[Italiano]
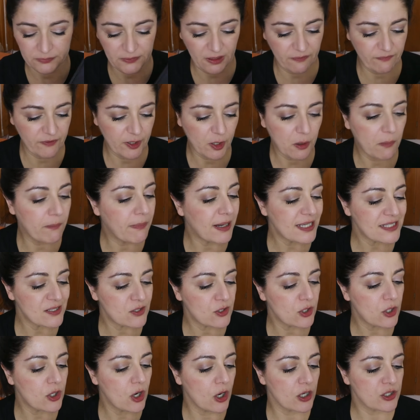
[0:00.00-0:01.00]
davvero
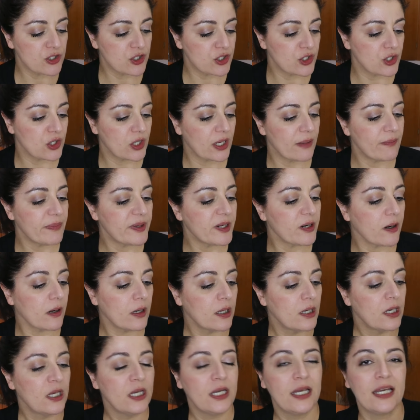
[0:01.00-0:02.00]
basso costo che
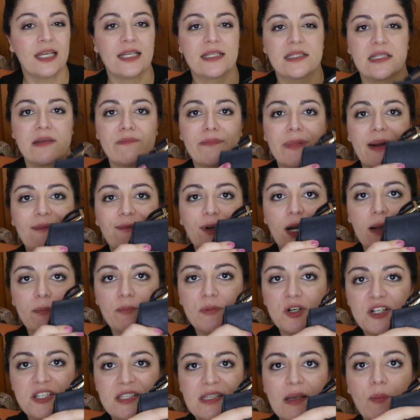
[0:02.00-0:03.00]
però sembrava una
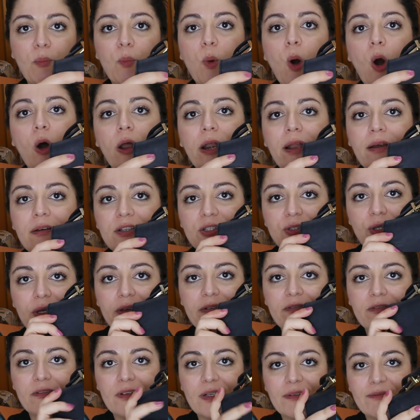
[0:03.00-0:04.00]
borsa buona
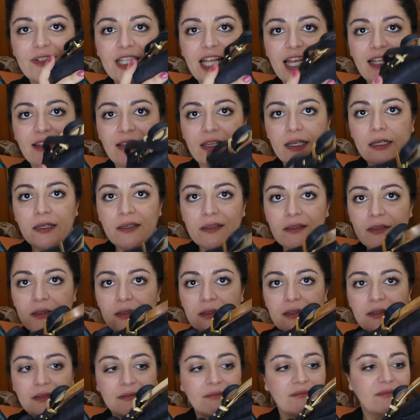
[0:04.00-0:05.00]
cioè la vedete
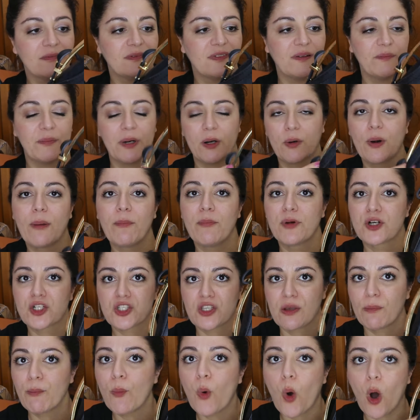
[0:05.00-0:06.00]
sembra una
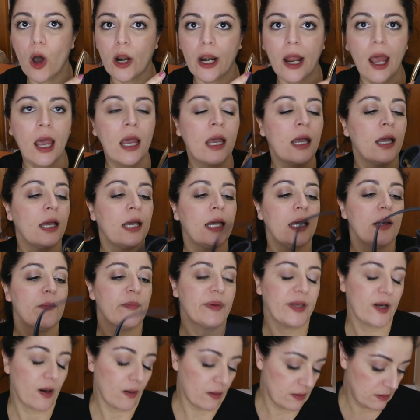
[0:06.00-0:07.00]
borsa buona
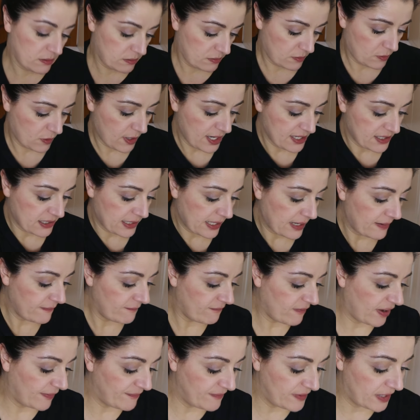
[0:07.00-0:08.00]
però questa
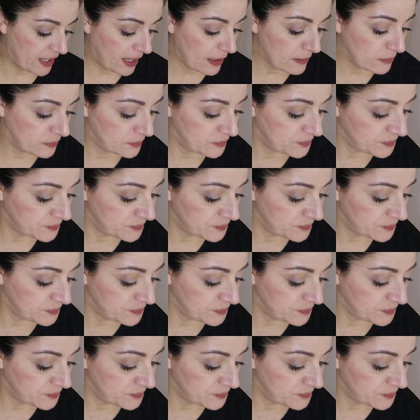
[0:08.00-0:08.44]
va via